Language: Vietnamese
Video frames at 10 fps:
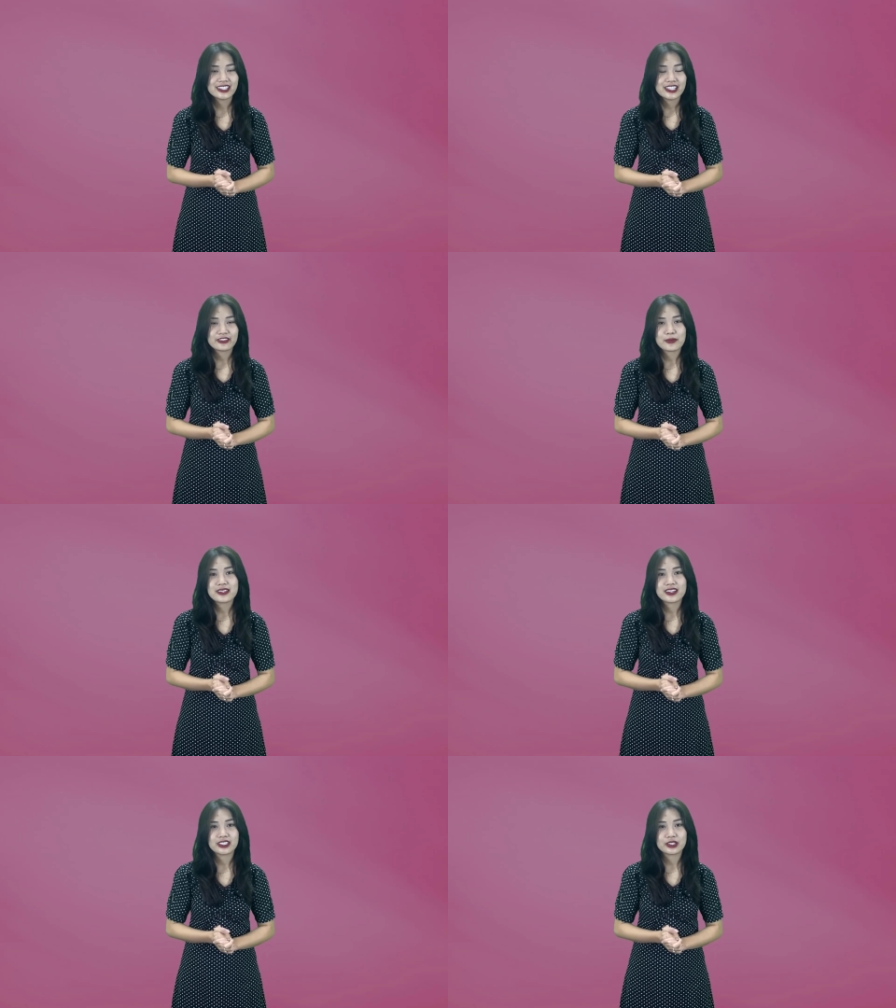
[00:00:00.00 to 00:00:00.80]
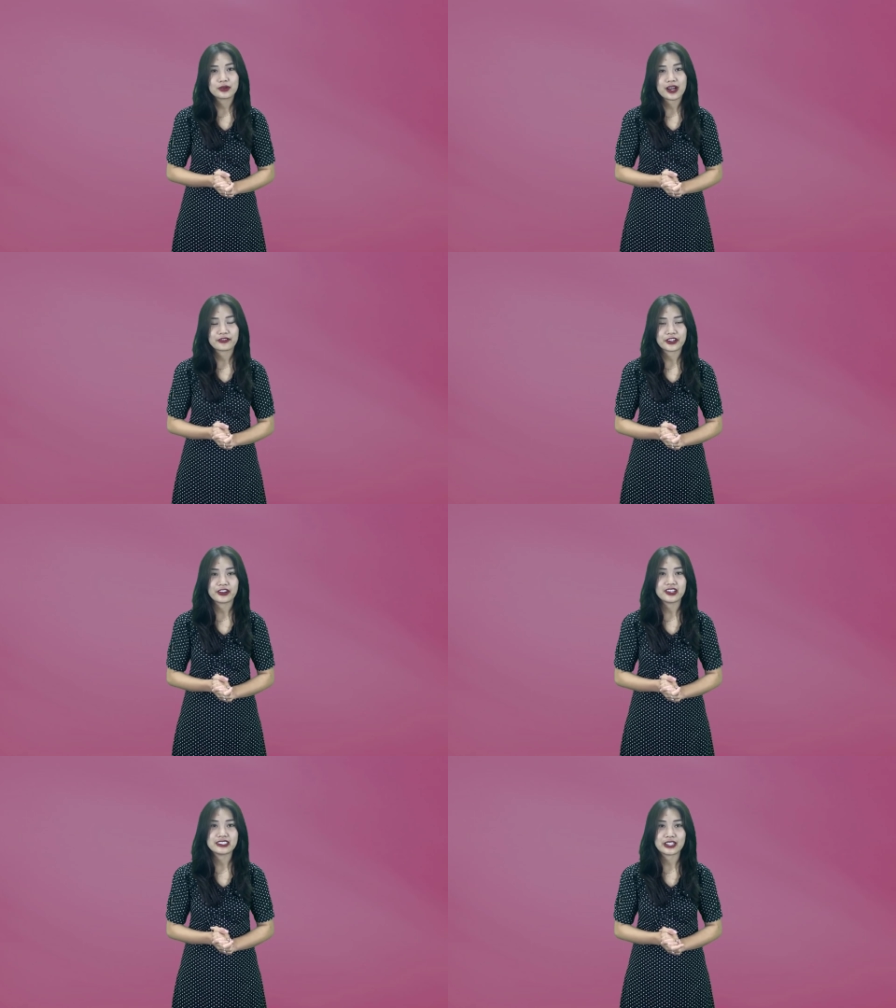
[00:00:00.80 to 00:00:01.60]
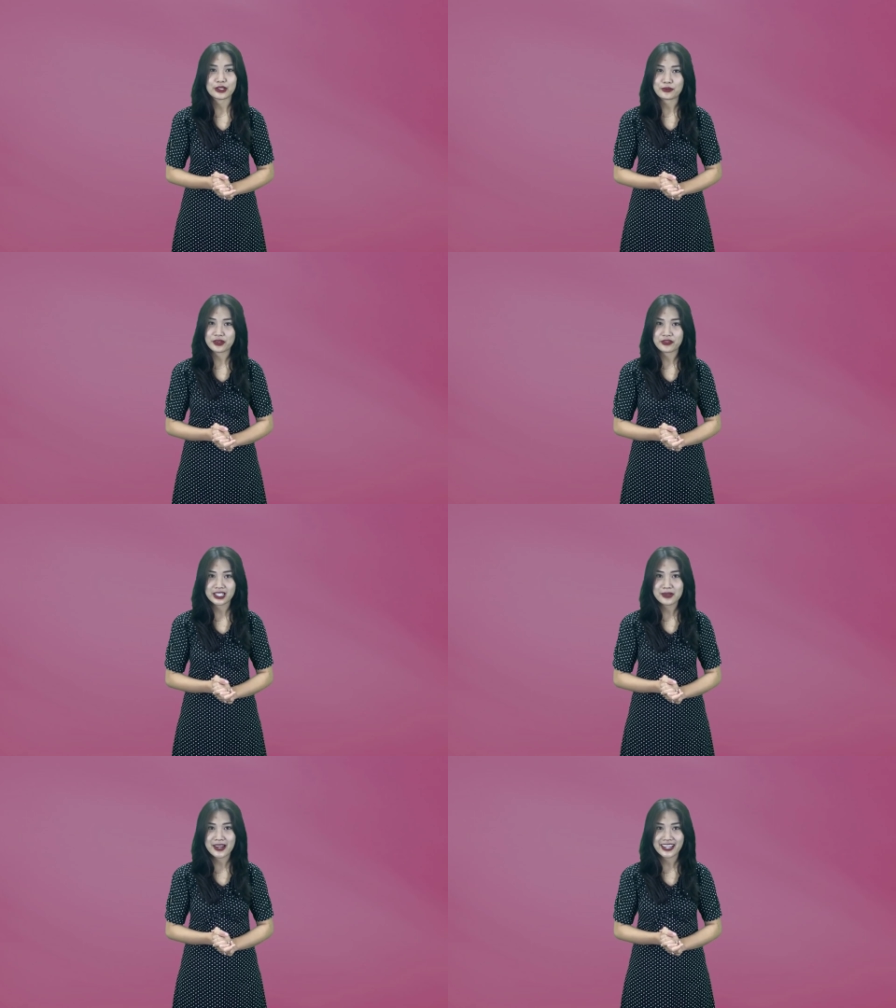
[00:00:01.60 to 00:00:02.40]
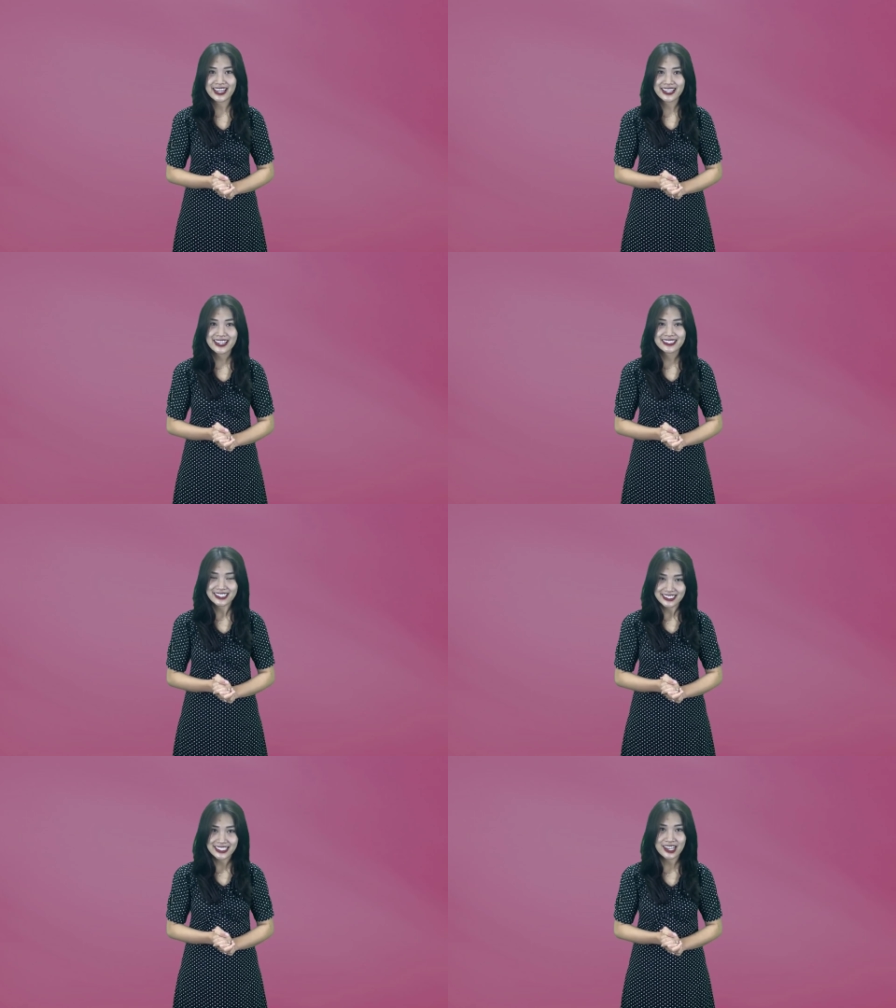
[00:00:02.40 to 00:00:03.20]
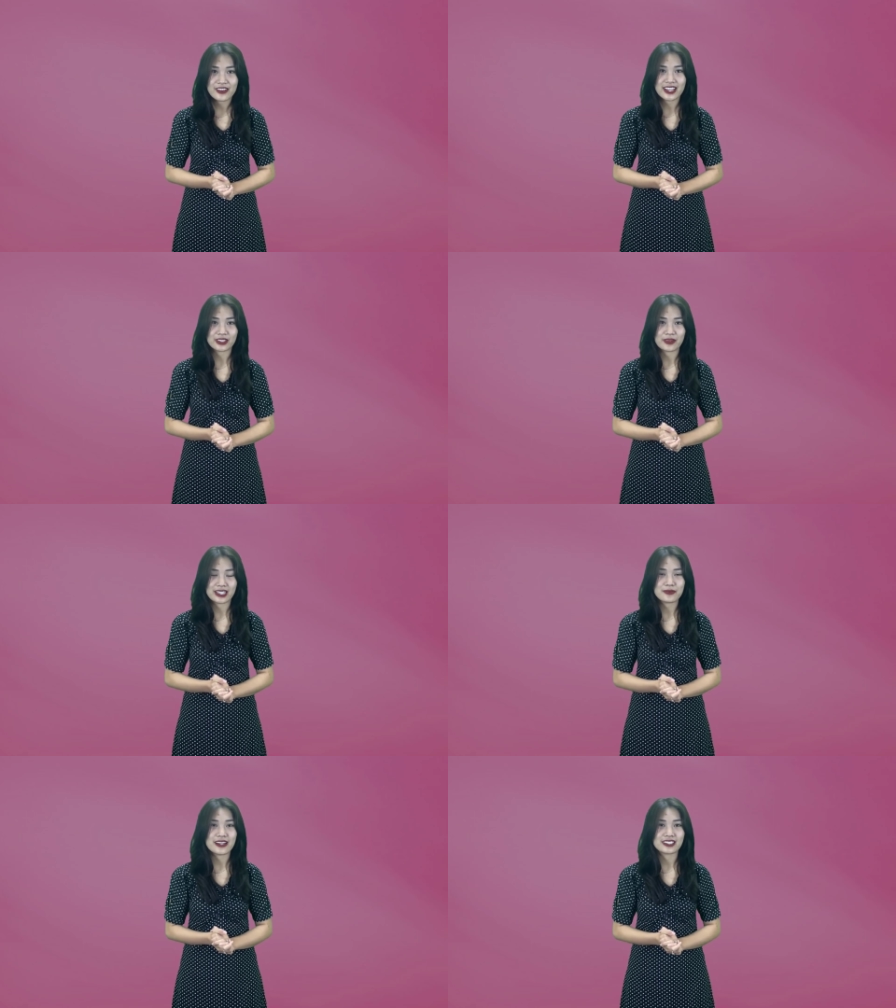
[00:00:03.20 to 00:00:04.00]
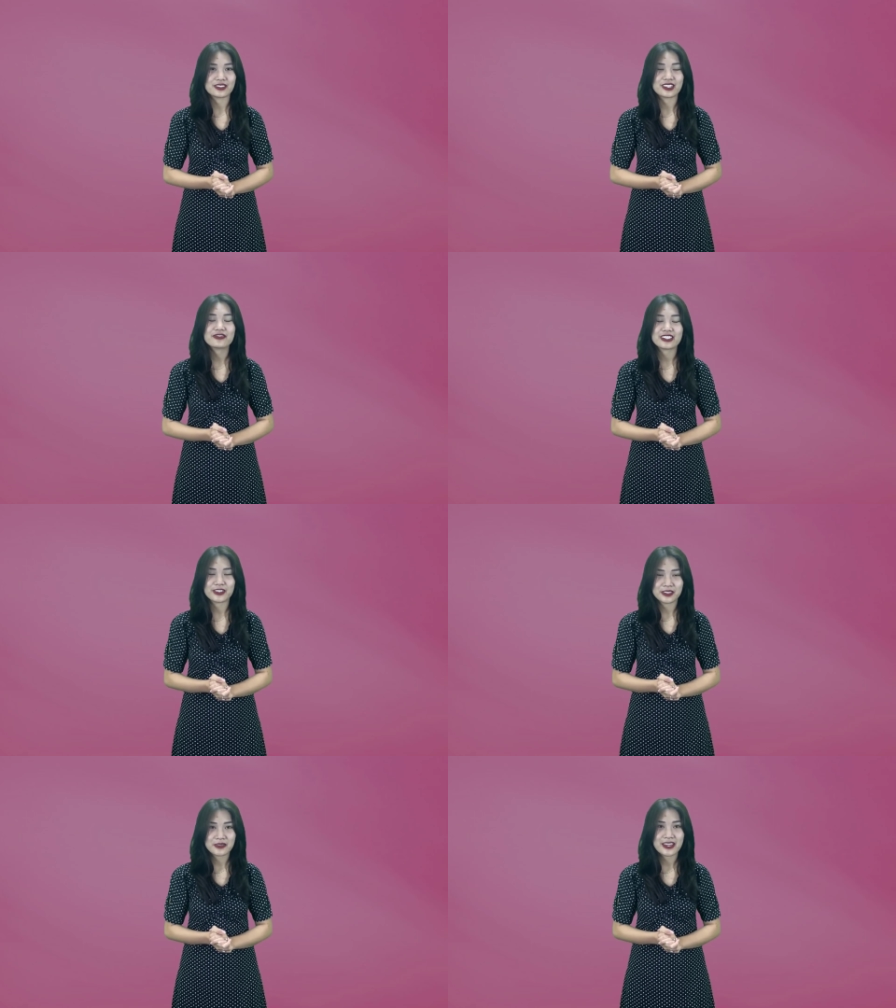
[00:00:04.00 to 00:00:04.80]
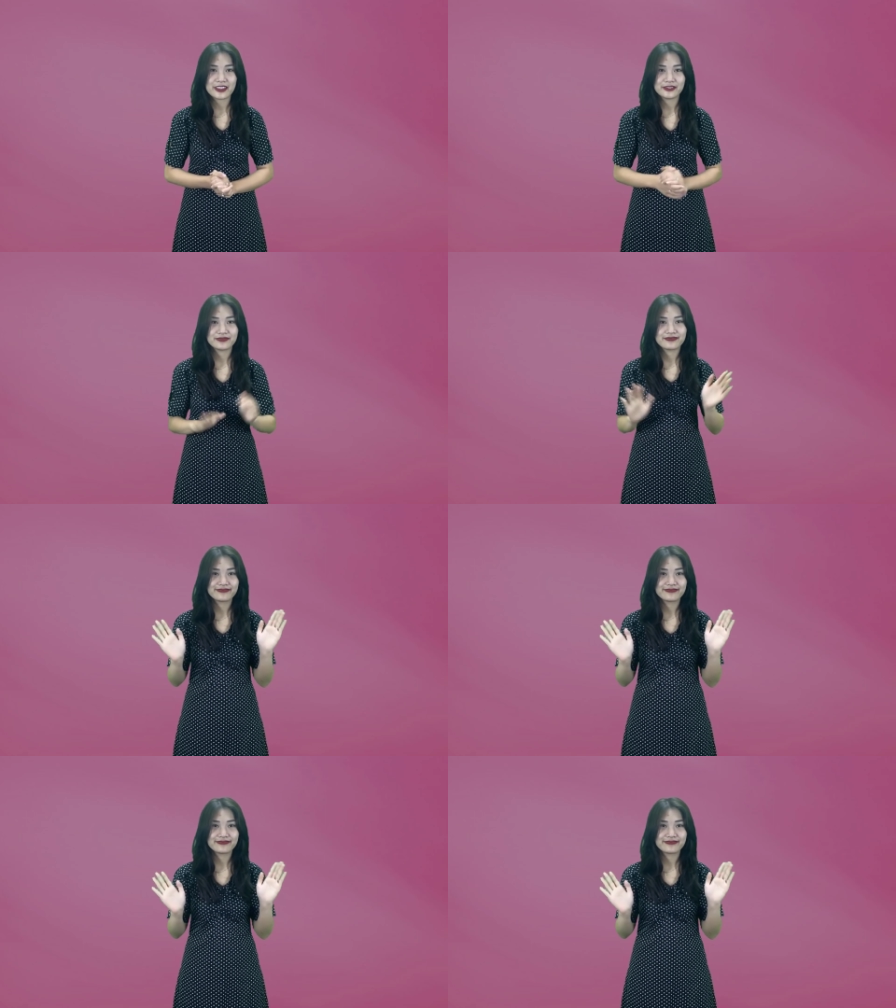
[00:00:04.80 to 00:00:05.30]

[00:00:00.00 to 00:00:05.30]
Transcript: Và bây giờ thì Thu Hằng phải nói lời chào tạm biệt với các bạn đây. Xin chào và hẹn gặp lại các bạn trong những video tiếp theo.